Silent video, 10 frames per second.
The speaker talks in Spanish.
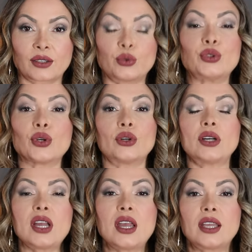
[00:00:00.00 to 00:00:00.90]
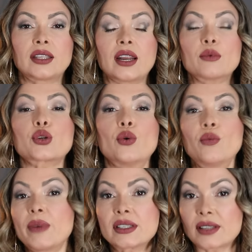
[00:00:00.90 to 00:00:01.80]
Tú y yo tenemos
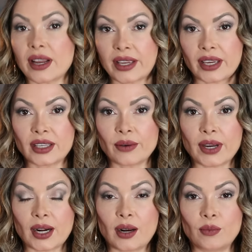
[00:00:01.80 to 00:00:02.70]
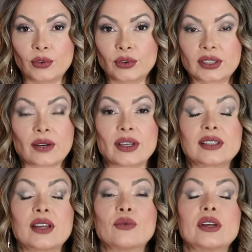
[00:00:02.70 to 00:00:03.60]
un mensaje que llevarle al mundo a través
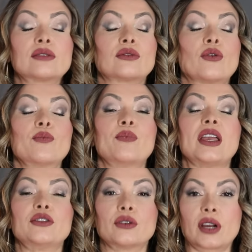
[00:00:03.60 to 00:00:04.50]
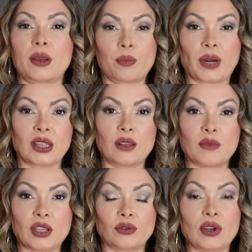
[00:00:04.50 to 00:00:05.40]
de nuestro bello
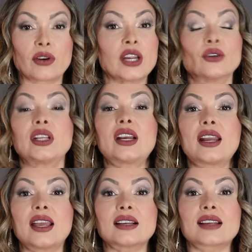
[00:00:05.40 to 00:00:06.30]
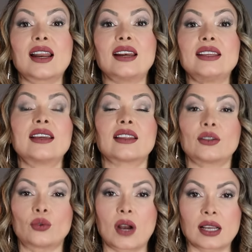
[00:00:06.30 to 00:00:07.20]
emprendimiento. Y aunque no te creas la líder de
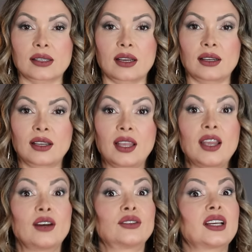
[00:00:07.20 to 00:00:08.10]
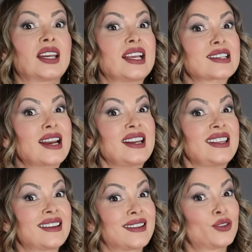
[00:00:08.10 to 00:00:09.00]
tu casa, no te creas la
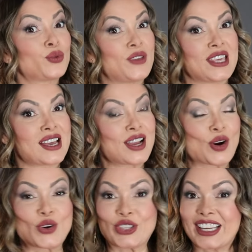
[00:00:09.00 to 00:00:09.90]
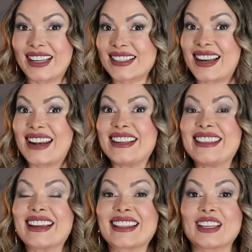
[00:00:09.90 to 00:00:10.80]
líder de tu vida o no te creas la
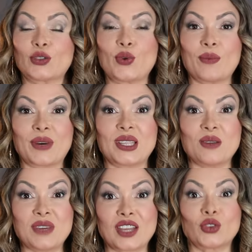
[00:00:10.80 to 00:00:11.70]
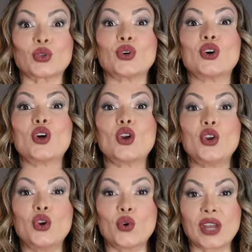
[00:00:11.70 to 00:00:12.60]
líder de tu emprendimiento,
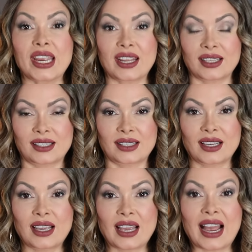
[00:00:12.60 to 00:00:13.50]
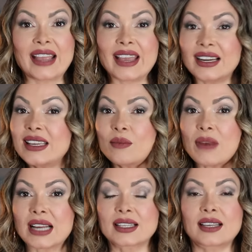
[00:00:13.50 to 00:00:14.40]
lo eres. Hay alguien
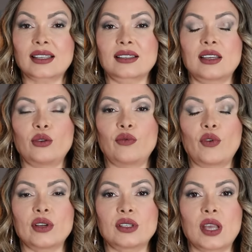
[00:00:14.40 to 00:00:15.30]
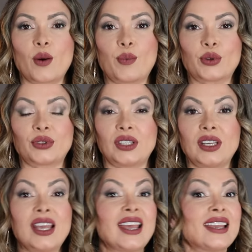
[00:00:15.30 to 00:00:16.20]
más que está siendo influenciado por ti,
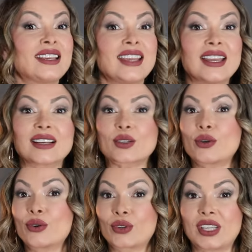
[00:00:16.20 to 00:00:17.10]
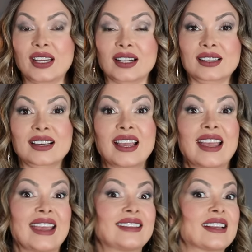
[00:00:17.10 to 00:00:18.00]
quieras o no quieras.
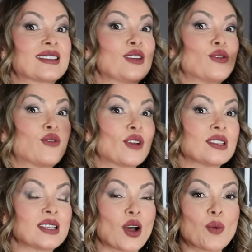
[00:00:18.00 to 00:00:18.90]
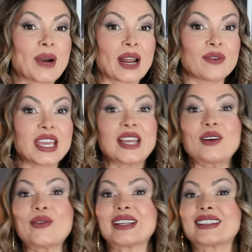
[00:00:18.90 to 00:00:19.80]
Está siendo influenciado para bien
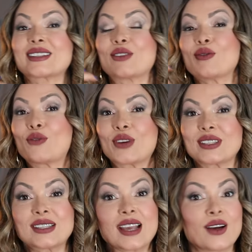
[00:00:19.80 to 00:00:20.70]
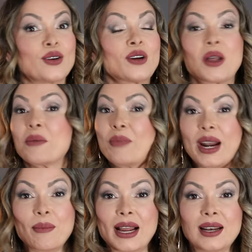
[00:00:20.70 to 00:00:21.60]
o está siendo influenciado
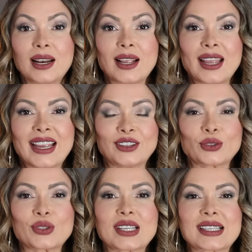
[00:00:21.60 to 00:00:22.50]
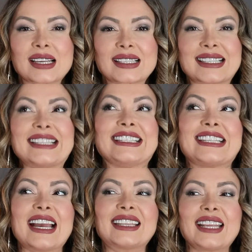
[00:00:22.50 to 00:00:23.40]
para mal. Entonces, si
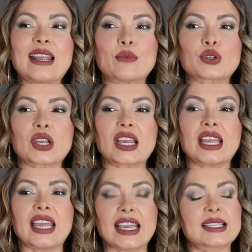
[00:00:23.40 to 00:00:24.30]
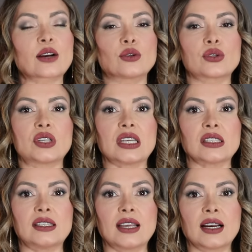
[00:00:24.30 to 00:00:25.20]
ya tenemos esa
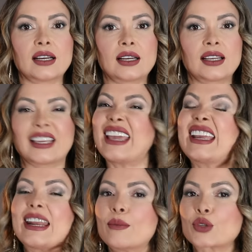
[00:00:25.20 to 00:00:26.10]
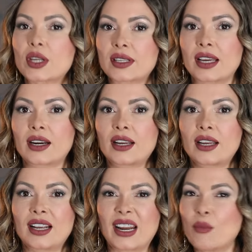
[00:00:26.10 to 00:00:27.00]
conciencia, ¿Qué queremos hacer?
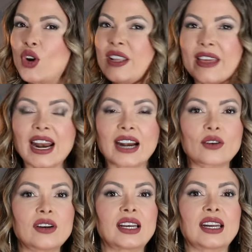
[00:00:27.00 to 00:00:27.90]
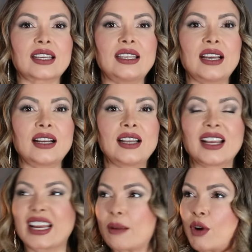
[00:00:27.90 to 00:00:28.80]
¿Queremos liderar con energía?
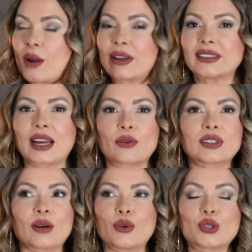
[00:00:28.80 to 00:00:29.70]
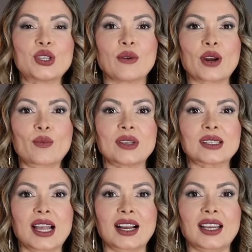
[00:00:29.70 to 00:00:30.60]
¿Queremos levantar nuestra voz y llevar un
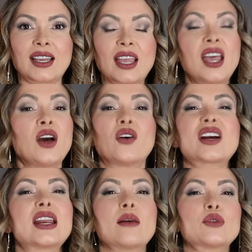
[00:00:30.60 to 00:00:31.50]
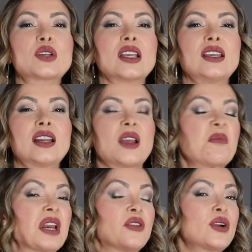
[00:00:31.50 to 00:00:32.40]
mensaje? ¿O queremos seguir
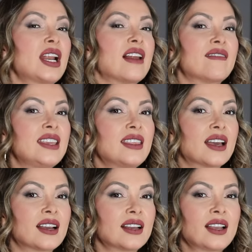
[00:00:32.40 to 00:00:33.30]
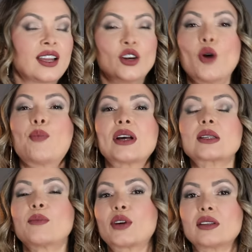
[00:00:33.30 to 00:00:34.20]
esperando que la vida nos
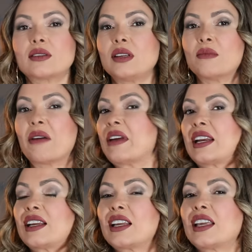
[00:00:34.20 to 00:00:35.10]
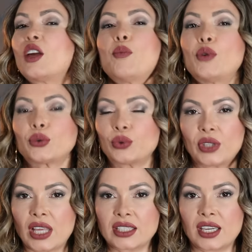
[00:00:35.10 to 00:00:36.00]
pase por encima a ver qué
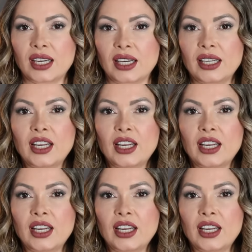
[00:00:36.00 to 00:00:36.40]
oportunidad llega?